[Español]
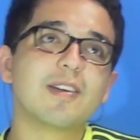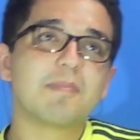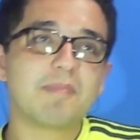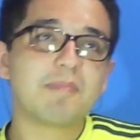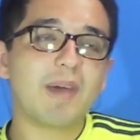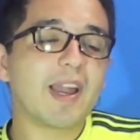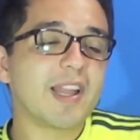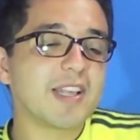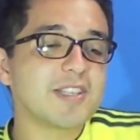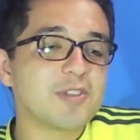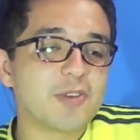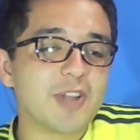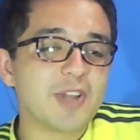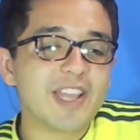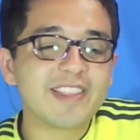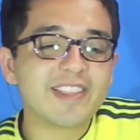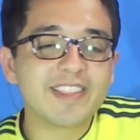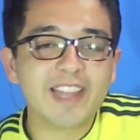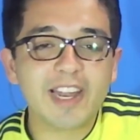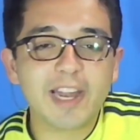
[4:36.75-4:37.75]
Parece un
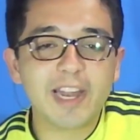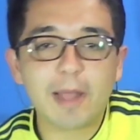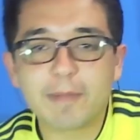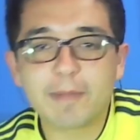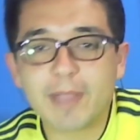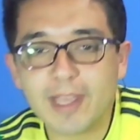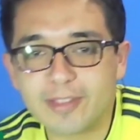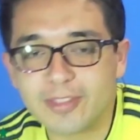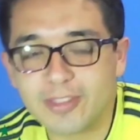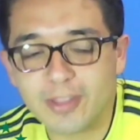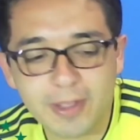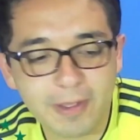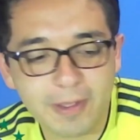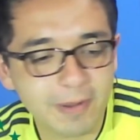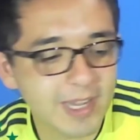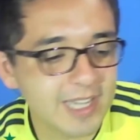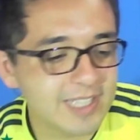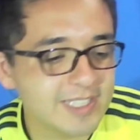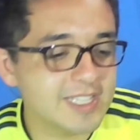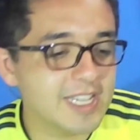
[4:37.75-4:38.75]
entrenamiento de
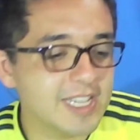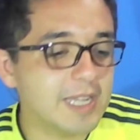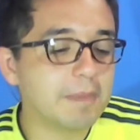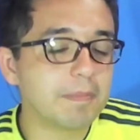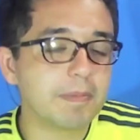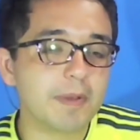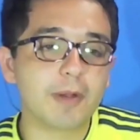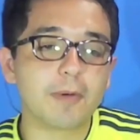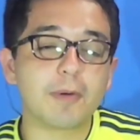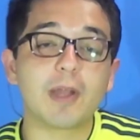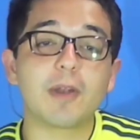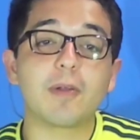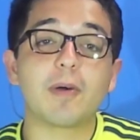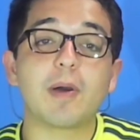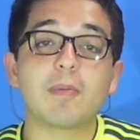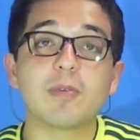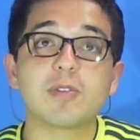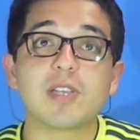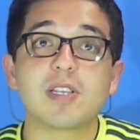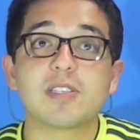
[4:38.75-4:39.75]
Brasil, pero bueno,
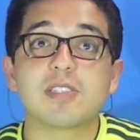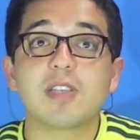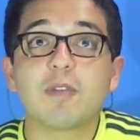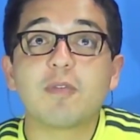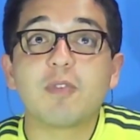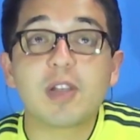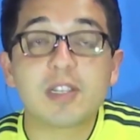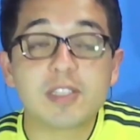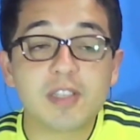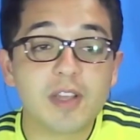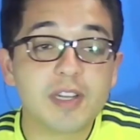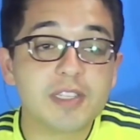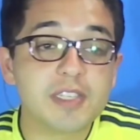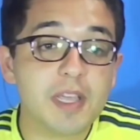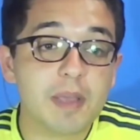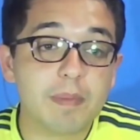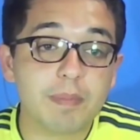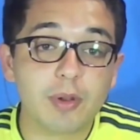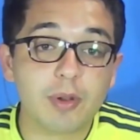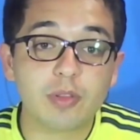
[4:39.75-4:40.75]
vamos a hacer fuerza a ver si
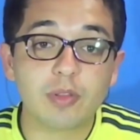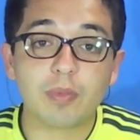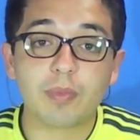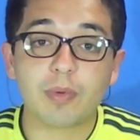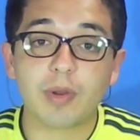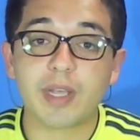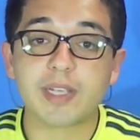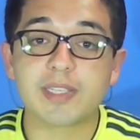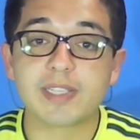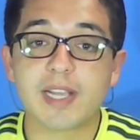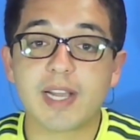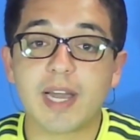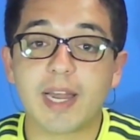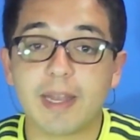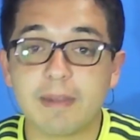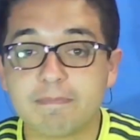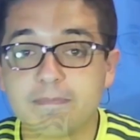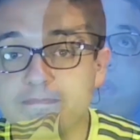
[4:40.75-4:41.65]
de pronto por ahí se gana.